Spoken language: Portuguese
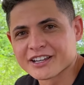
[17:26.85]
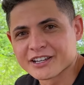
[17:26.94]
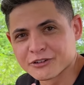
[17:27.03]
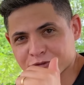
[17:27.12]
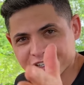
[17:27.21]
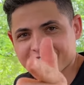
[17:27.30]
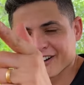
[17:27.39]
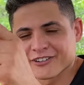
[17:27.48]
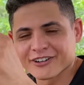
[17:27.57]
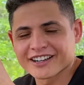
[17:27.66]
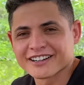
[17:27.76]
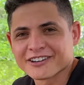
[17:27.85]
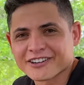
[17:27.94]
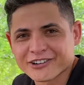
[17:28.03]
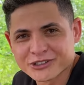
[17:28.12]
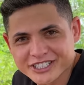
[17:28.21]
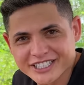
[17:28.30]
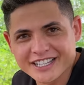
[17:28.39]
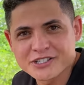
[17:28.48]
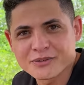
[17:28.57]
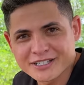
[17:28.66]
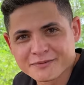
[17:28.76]
e fiquem agora com os
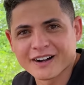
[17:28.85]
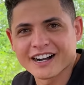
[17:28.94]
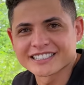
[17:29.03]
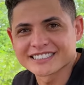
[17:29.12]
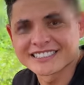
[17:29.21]
takes, com as imagens.